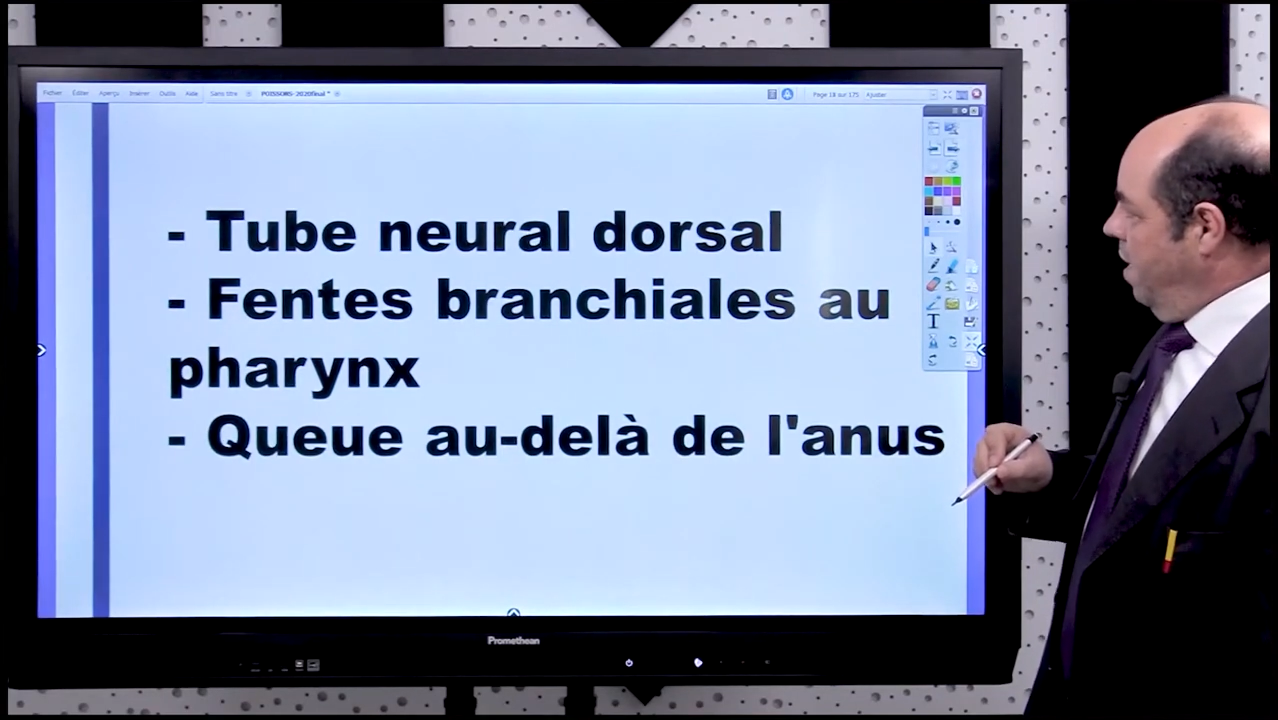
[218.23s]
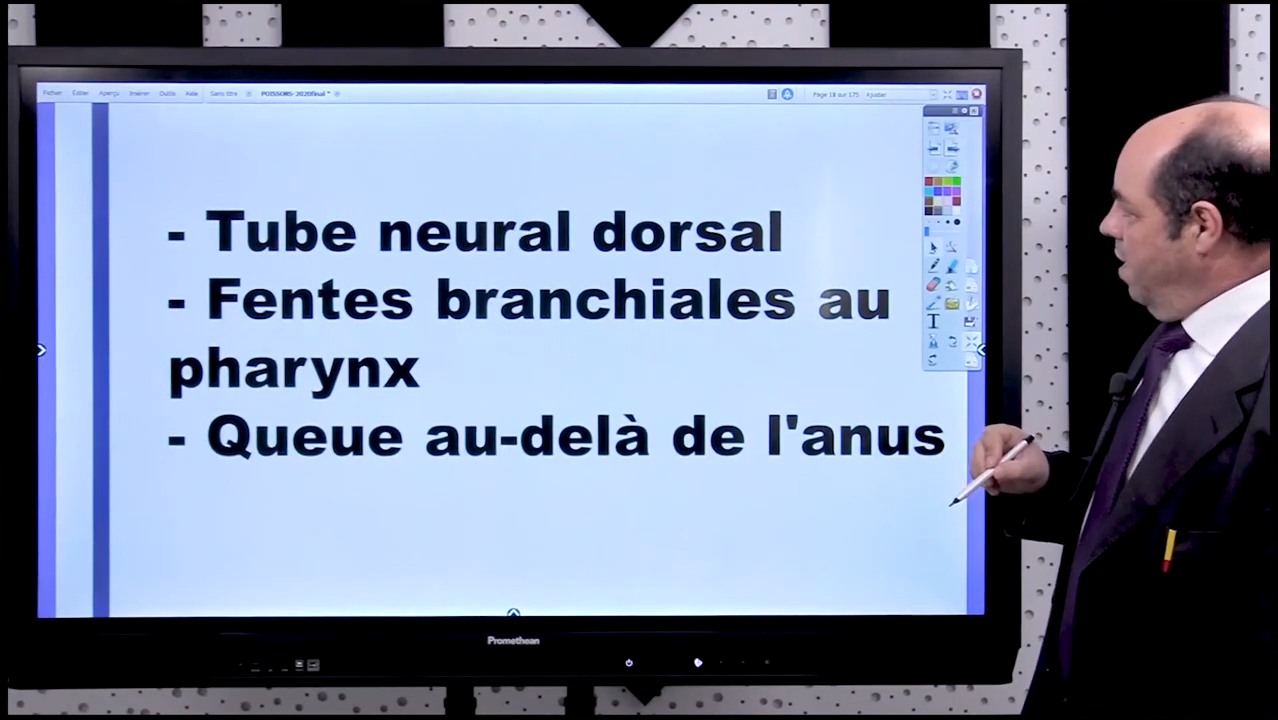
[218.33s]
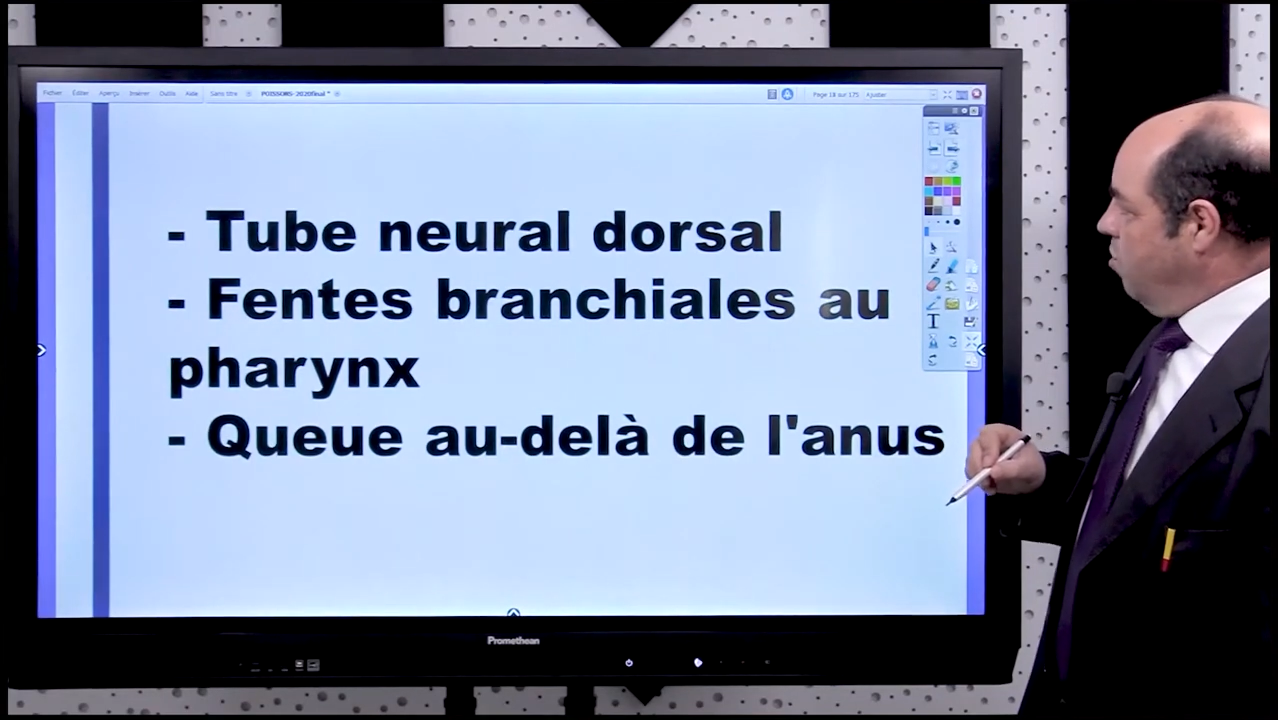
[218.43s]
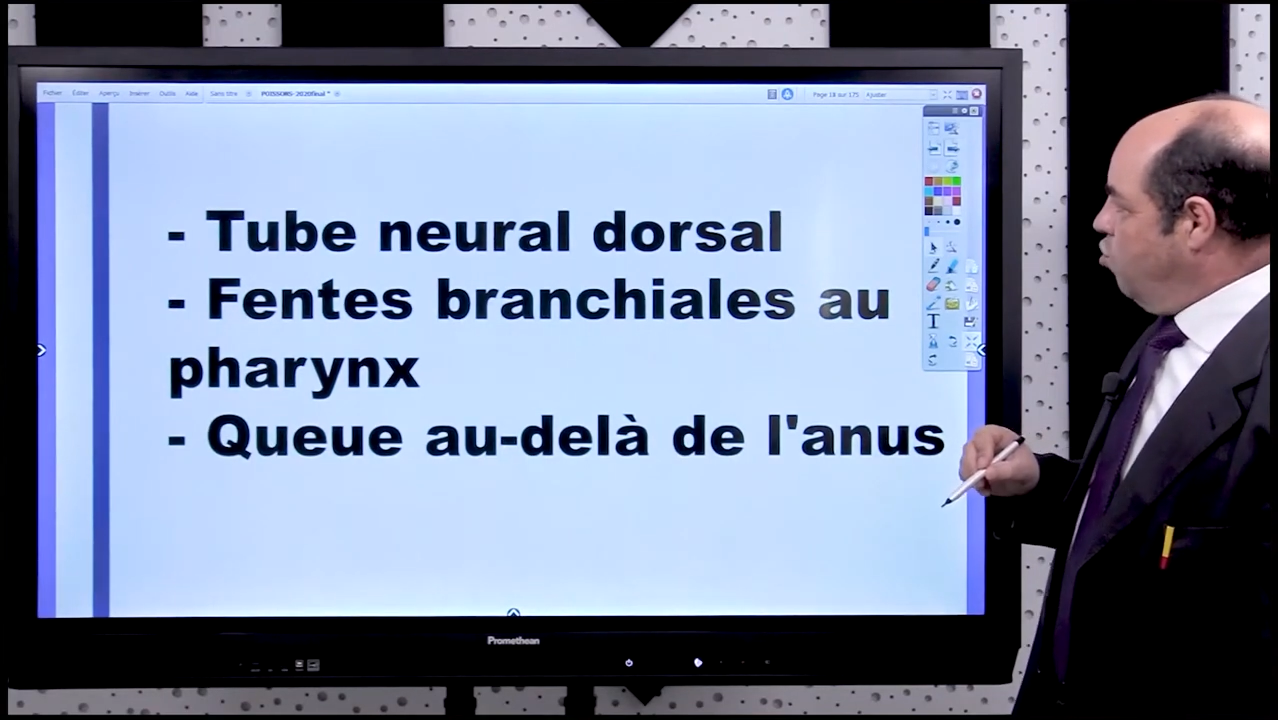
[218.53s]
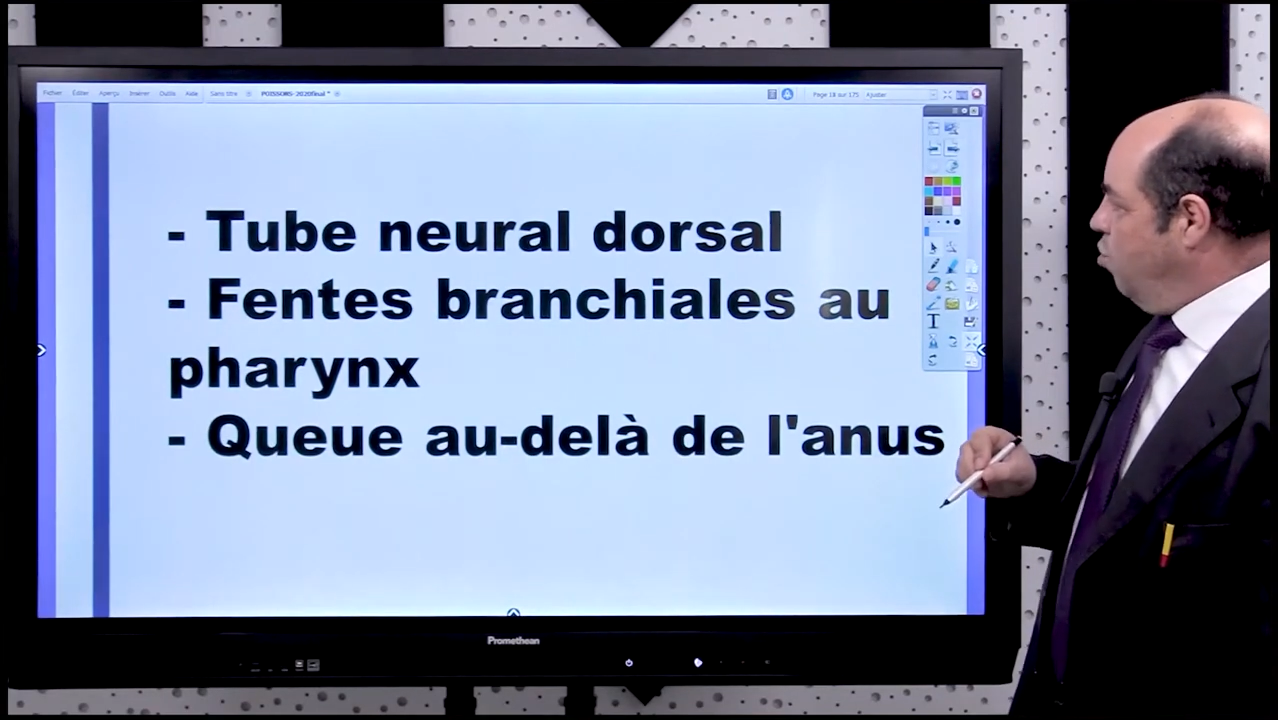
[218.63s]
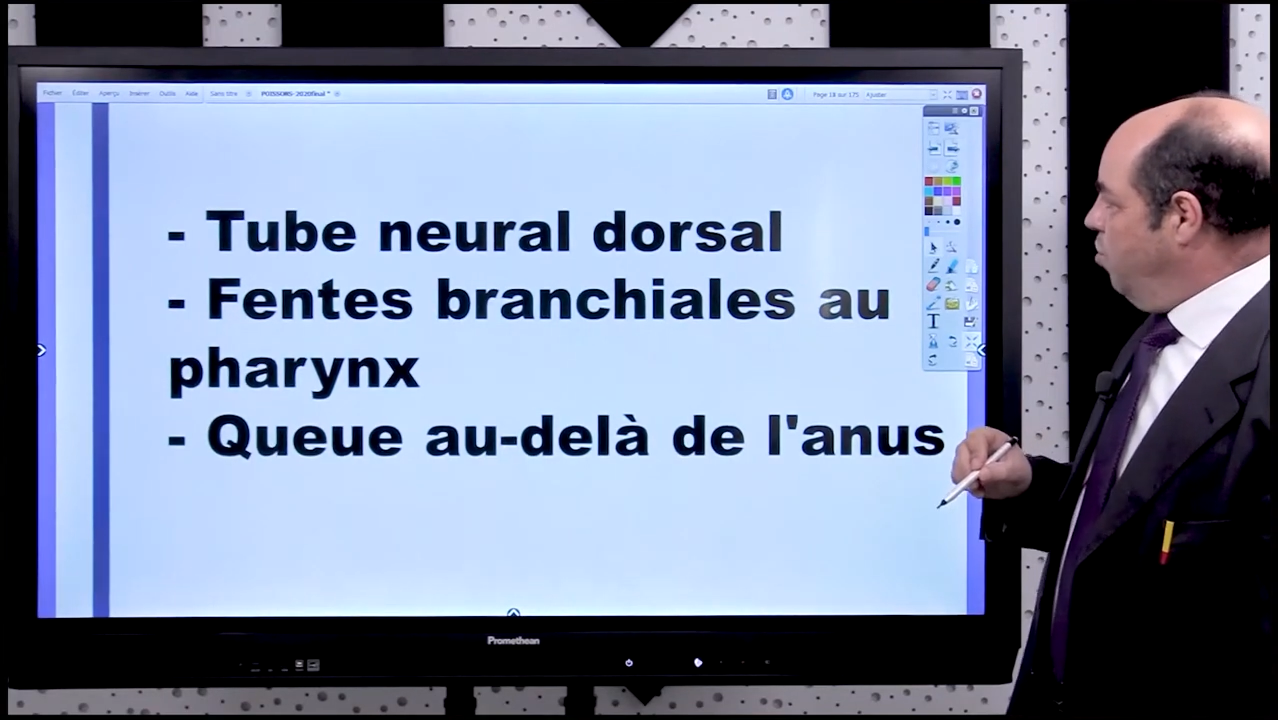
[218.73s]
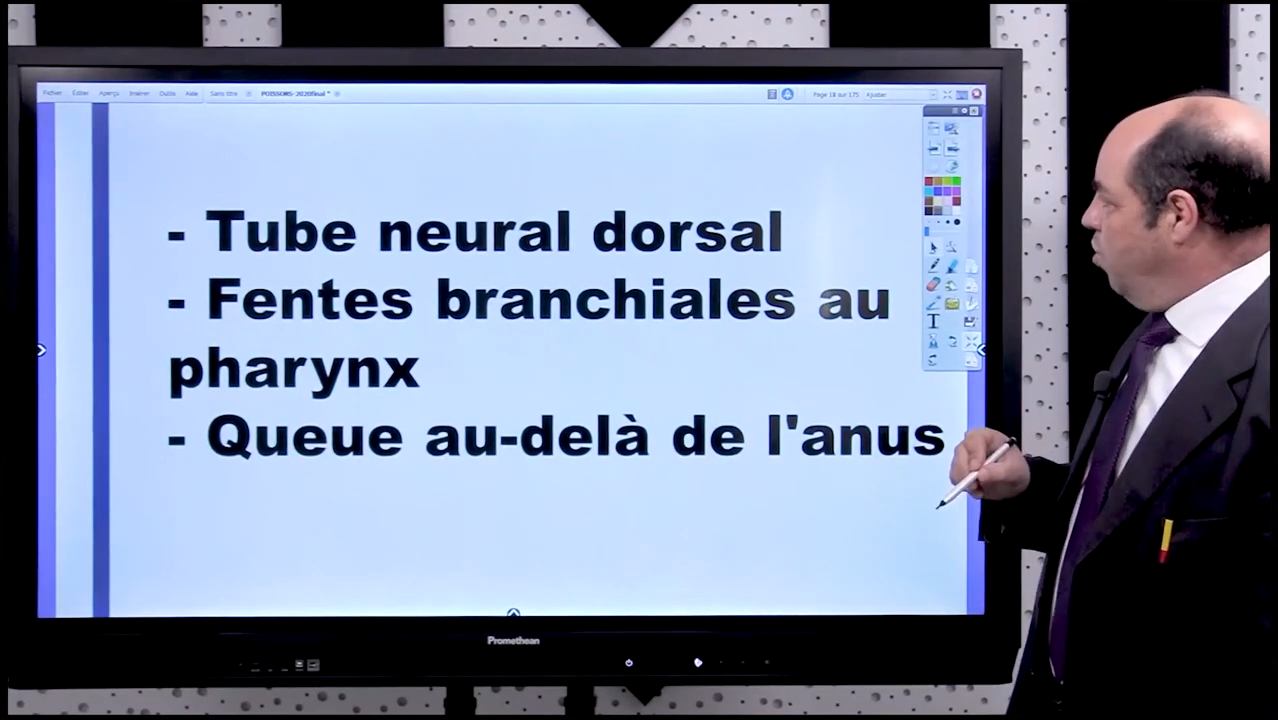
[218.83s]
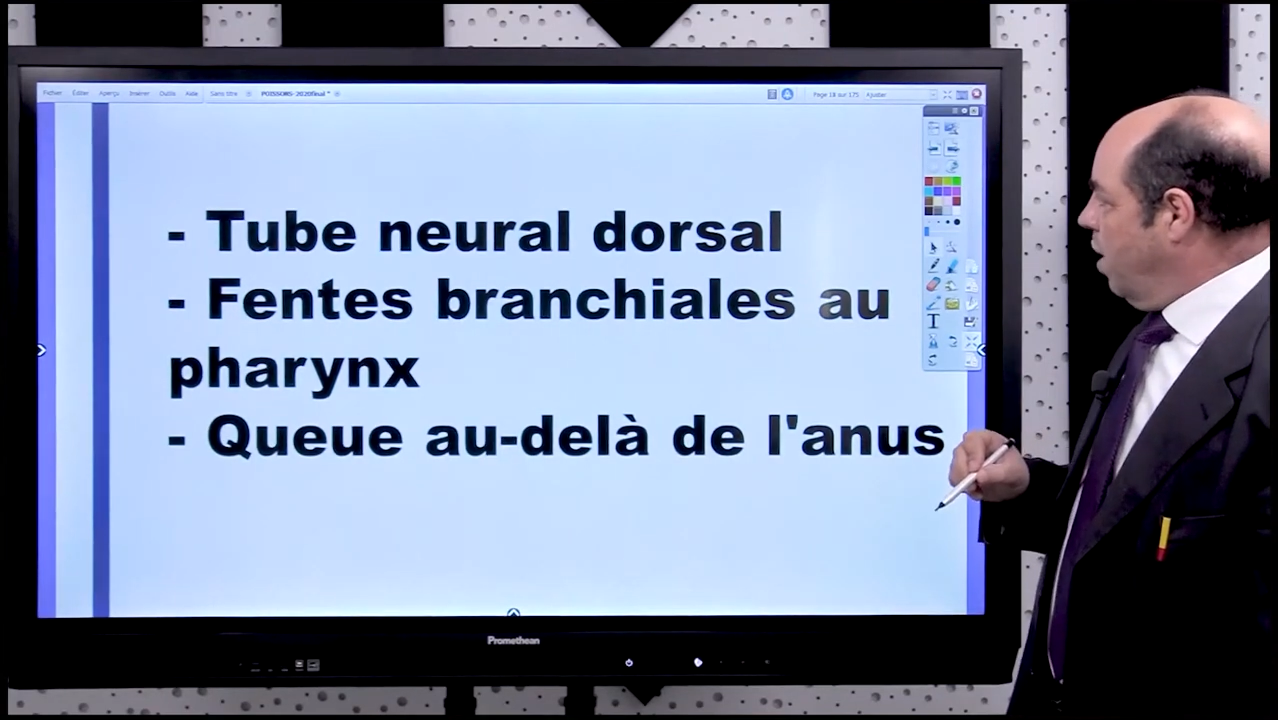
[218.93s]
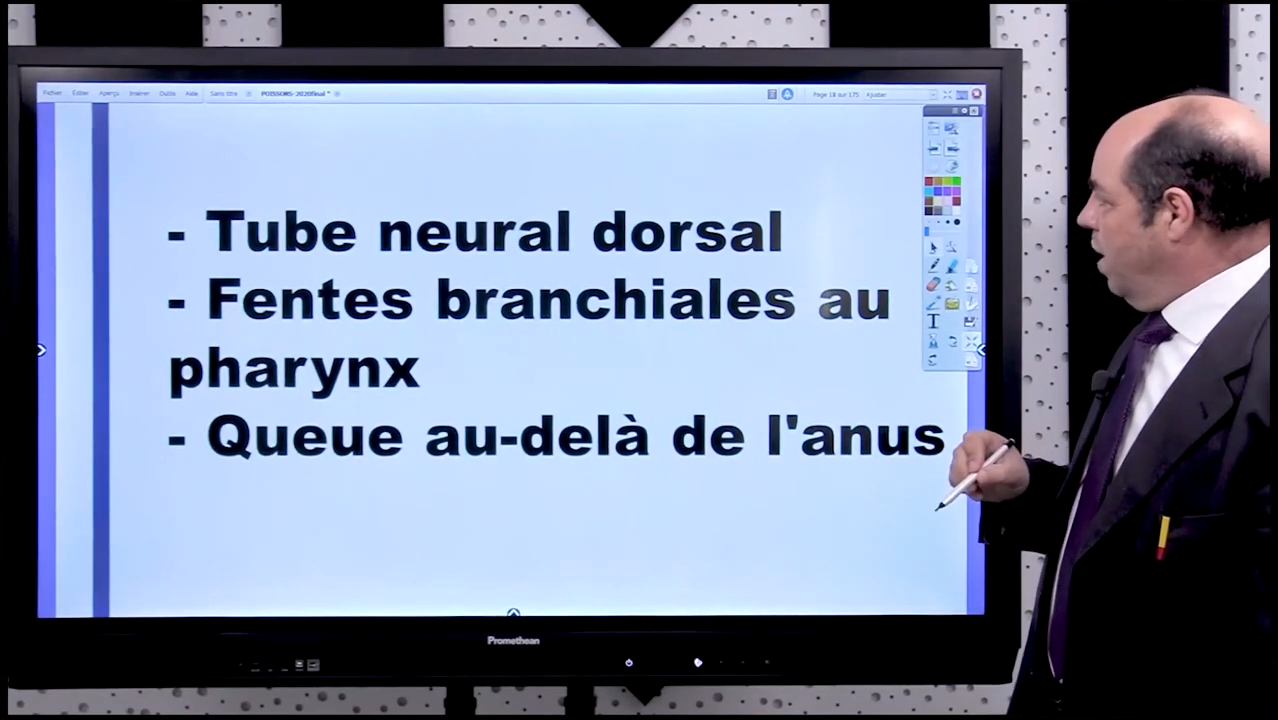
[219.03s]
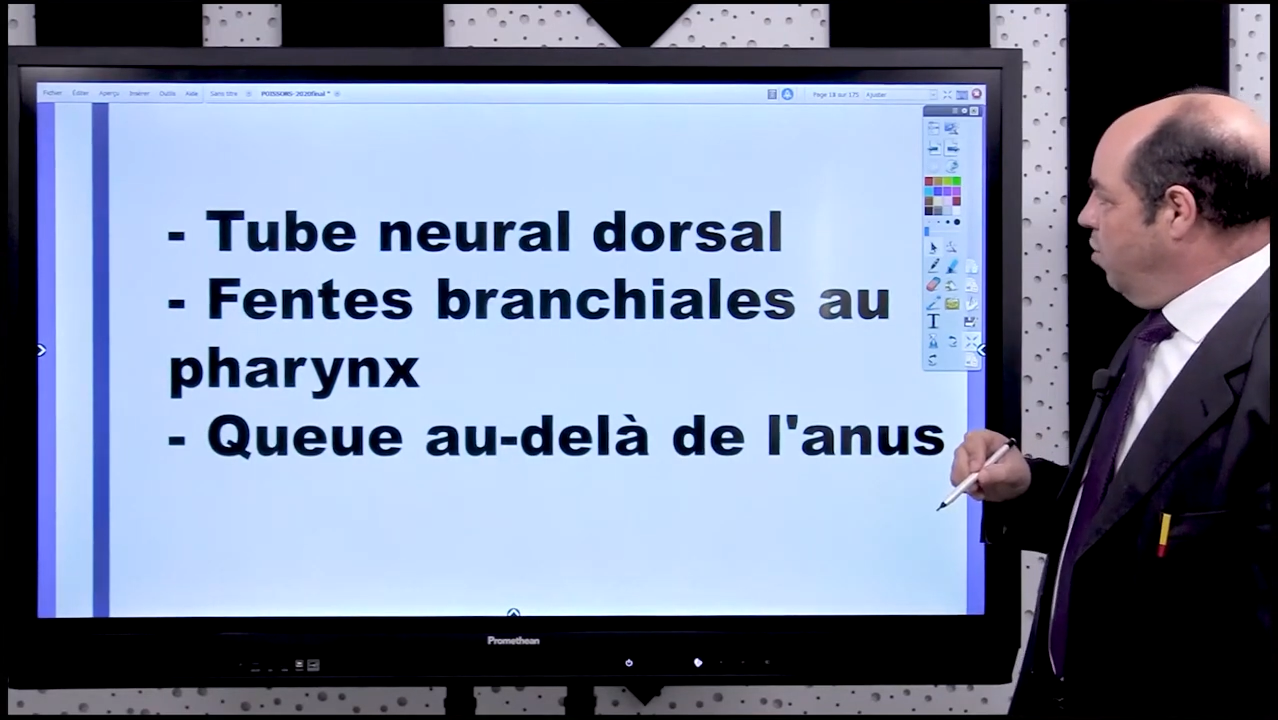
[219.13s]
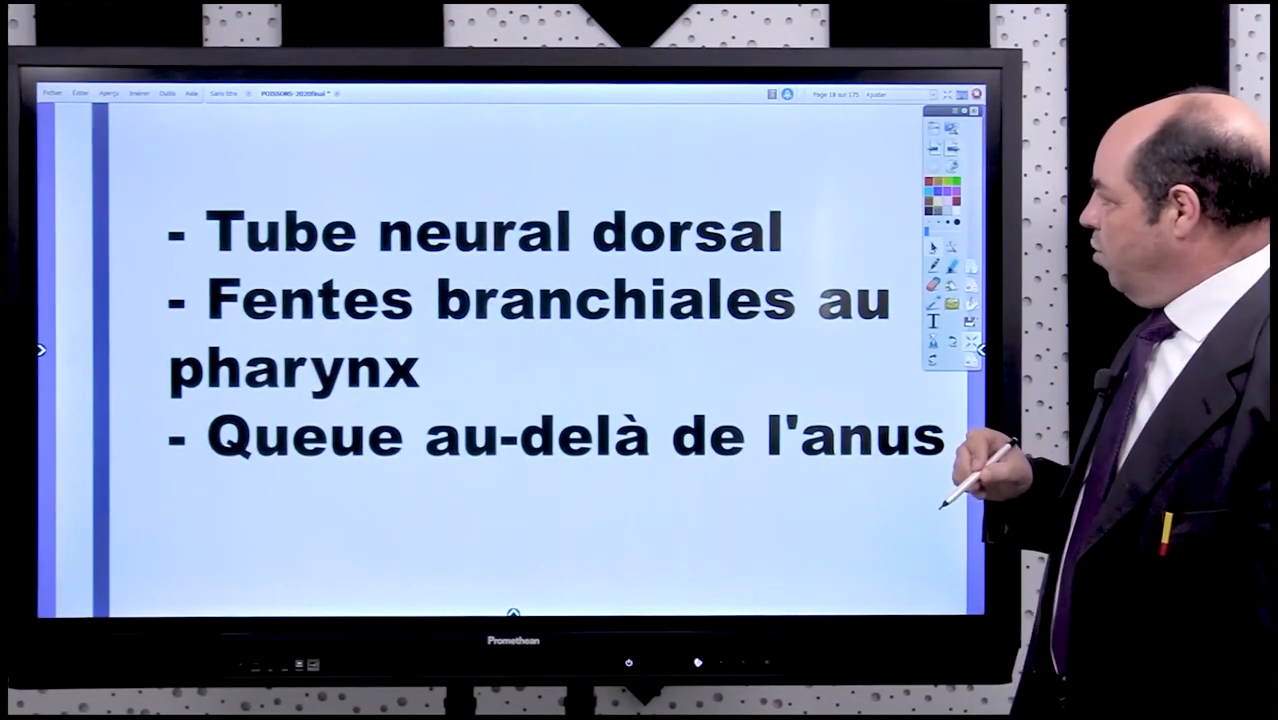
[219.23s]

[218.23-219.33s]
un tube neural